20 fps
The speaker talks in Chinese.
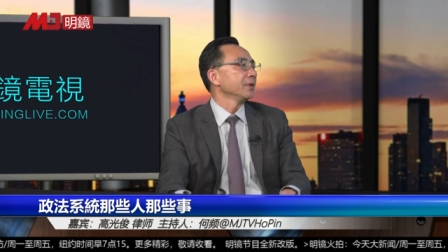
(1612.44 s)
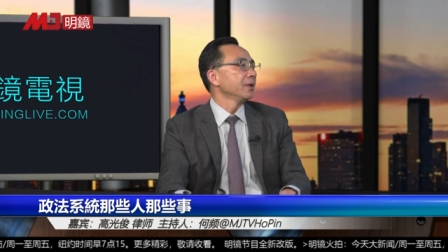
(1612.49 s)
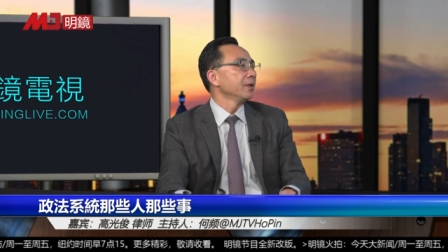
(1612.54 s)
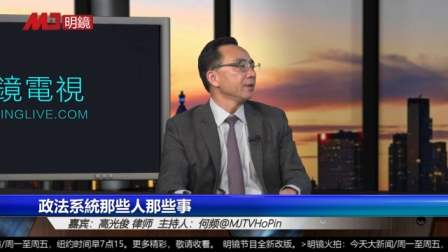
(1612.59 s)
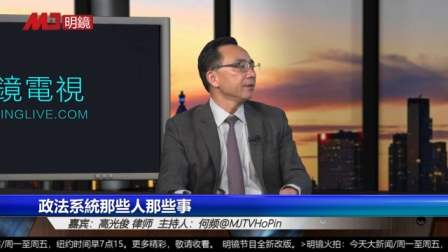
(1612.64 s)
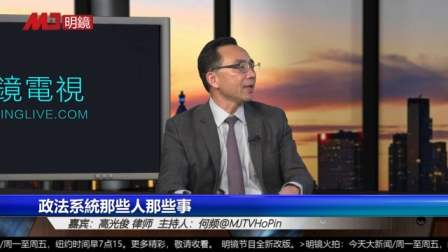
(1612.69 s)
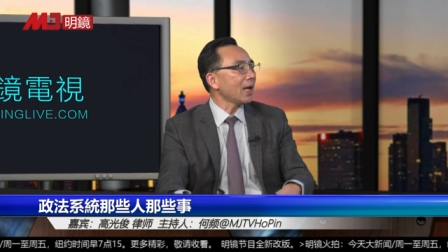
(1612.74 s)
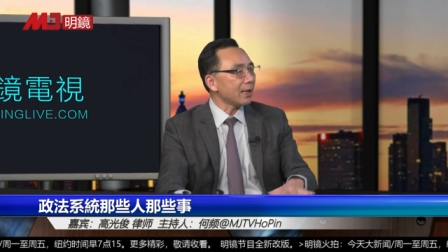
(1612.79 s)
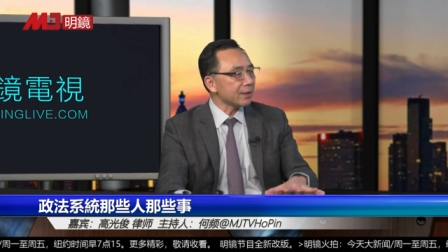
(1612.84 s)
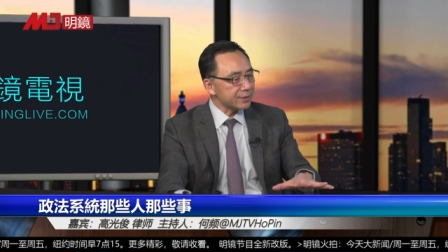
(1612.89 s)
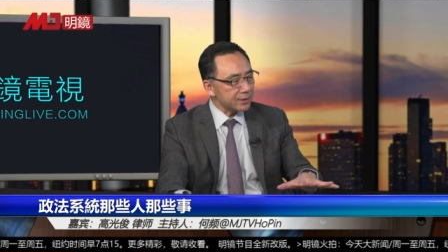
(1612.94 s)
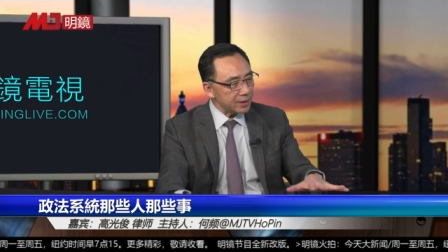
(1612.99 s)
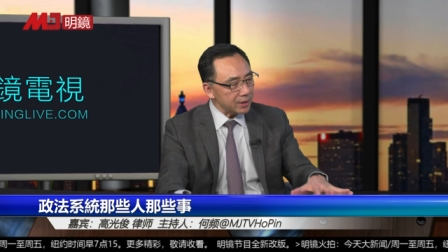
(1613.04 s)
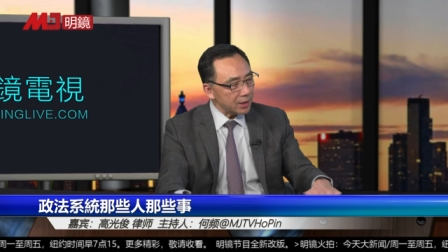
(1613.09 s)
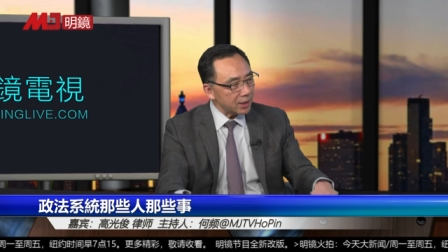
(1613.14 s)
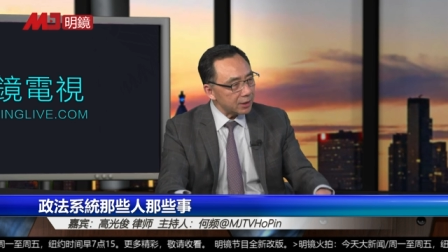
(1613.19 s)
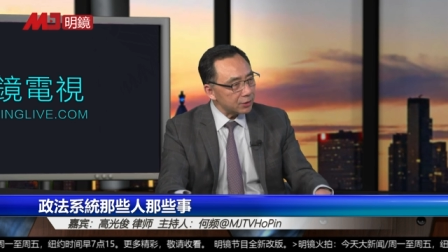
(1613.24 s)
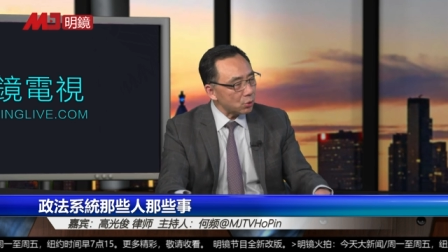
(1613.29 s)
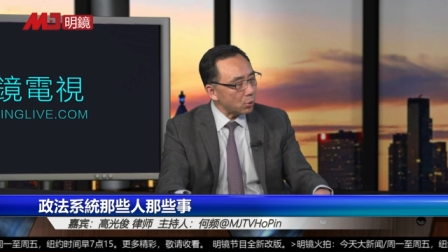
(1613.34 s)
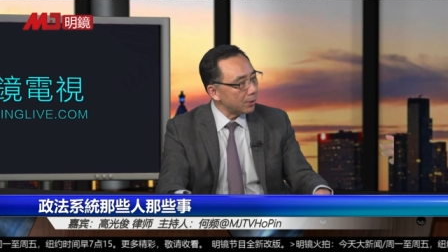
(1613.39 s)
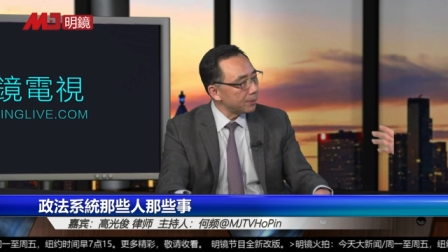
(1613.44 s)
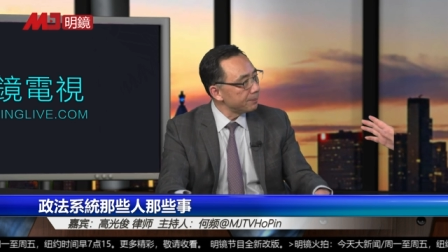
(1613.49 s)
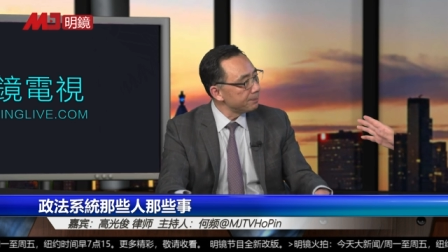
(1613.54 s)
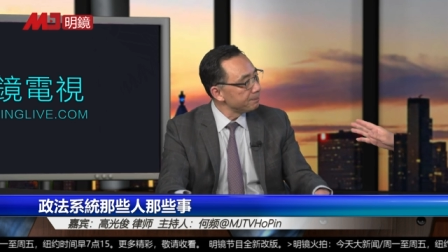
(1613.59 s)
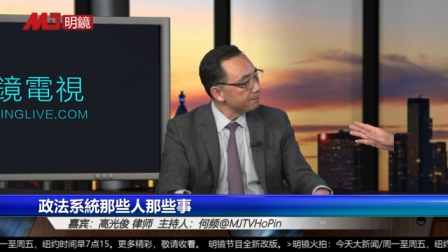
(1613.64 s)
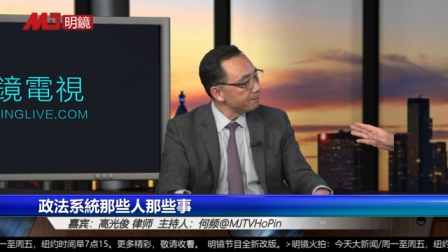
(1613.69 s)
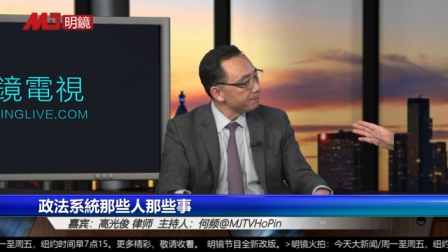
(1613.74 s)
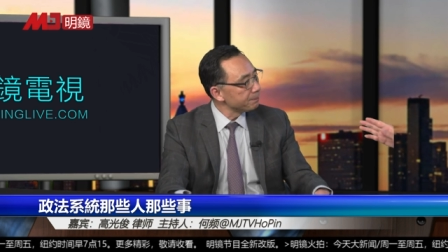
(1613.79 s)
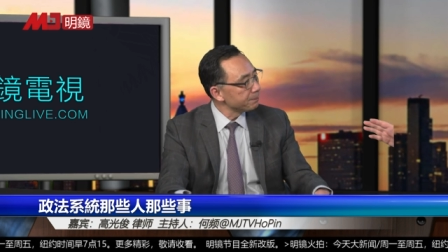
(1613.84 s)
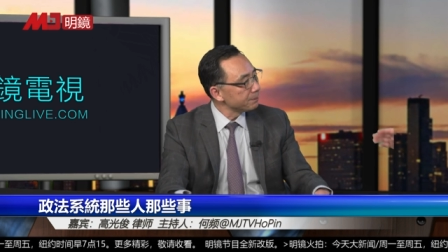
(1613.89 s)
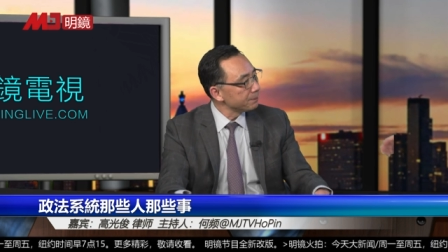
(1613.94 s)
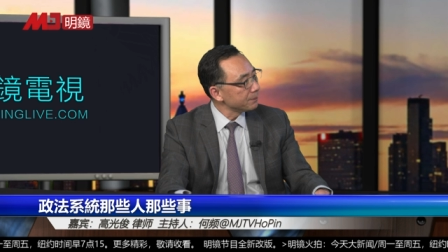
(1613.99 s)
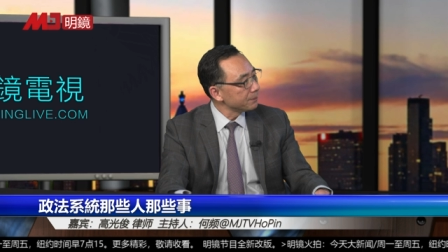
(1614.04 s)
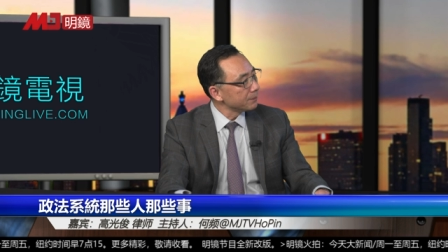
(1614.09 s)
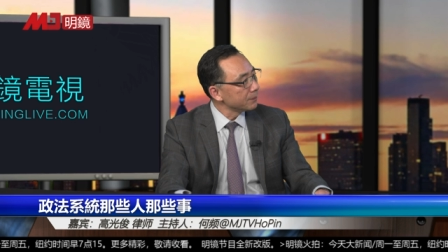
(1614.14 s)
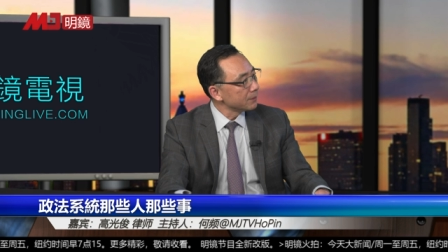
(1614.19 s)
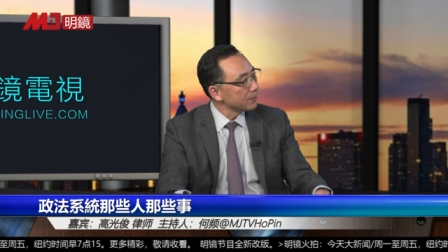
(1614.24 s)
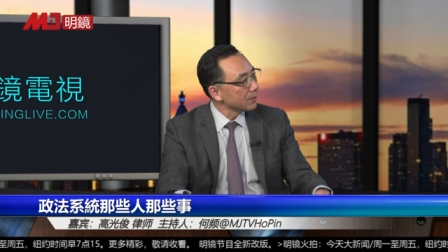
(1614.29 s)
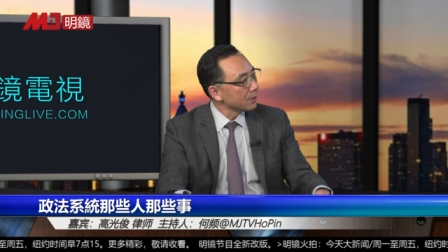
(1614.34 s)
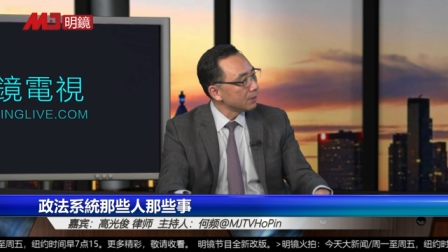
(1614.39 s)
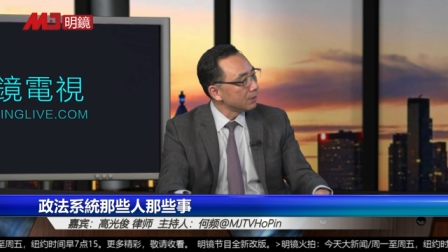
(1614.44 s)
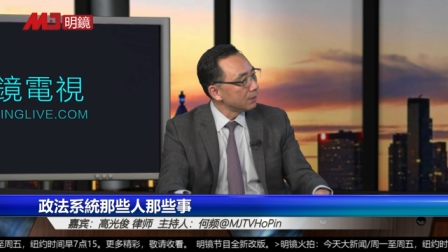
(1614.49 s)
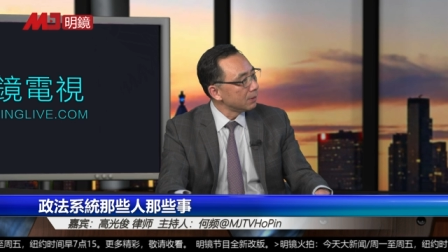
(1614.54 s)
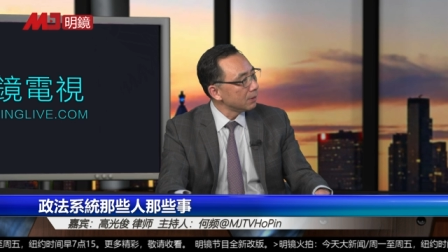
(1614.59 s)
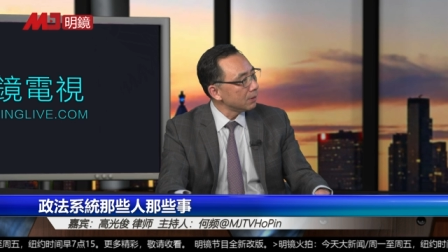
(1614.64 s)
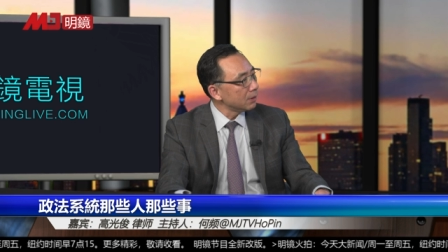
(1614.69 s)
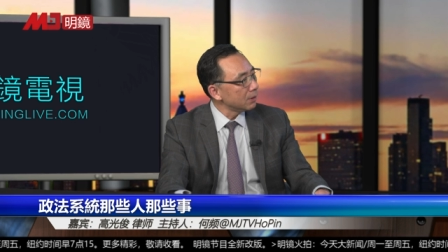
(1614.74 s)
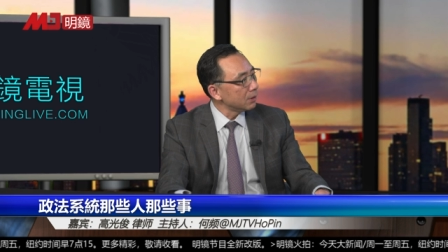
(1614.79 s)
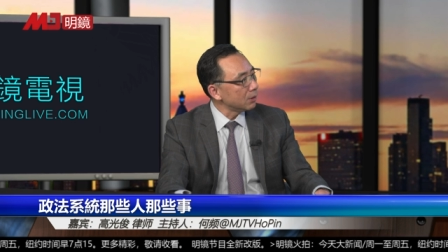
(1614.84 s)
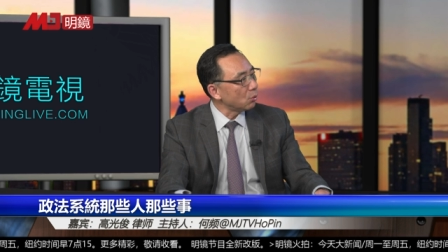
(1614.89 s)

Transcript: 而且你也可以算在内，为什么呢？